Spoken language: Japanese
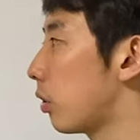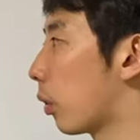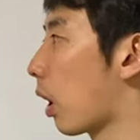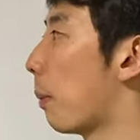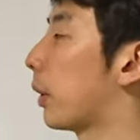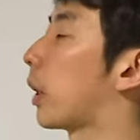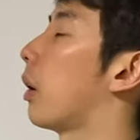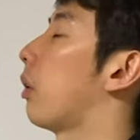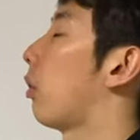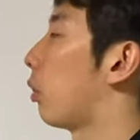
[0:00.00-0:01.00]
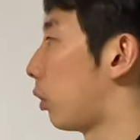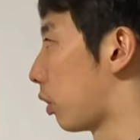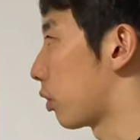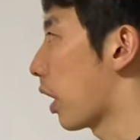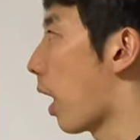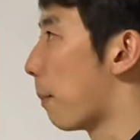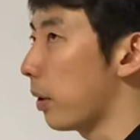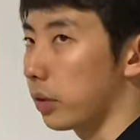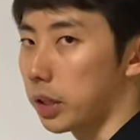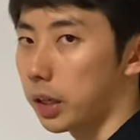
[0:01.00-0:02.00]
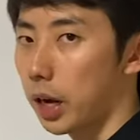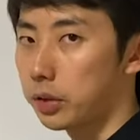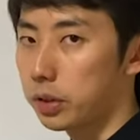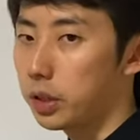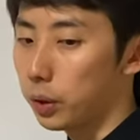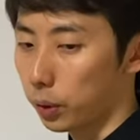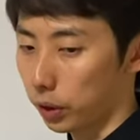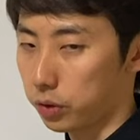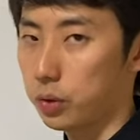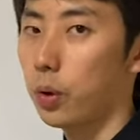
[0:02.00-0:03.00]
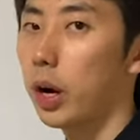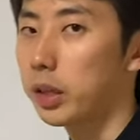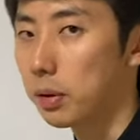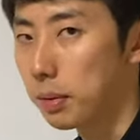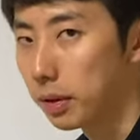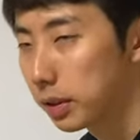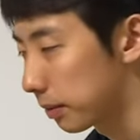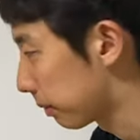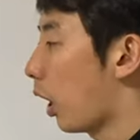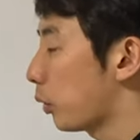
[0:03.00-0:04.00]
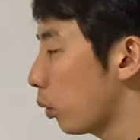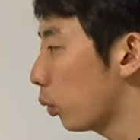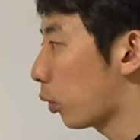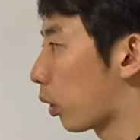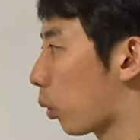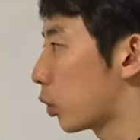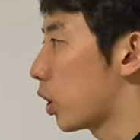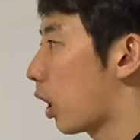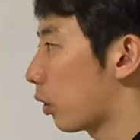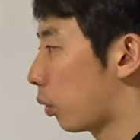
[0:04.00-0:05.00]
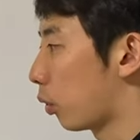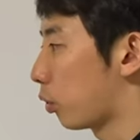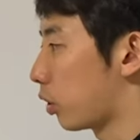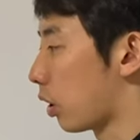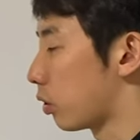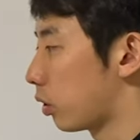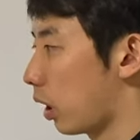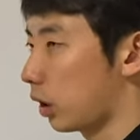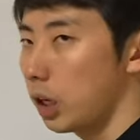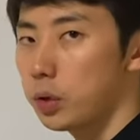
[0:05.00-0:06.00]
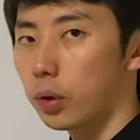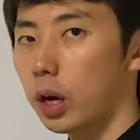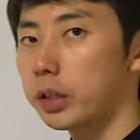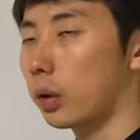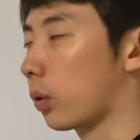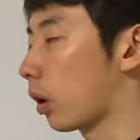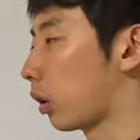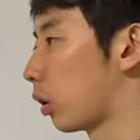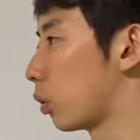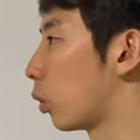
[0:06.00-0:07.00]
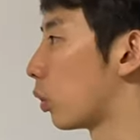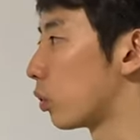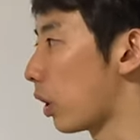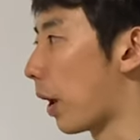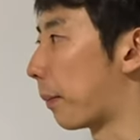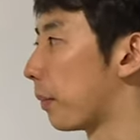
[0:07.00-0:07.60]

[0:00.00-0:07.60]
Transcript: 率を頑張って計算するんですがまず一回次のような図を書いてみますはいということでこちらがその図ですえ何を書いてるのかっていうとですね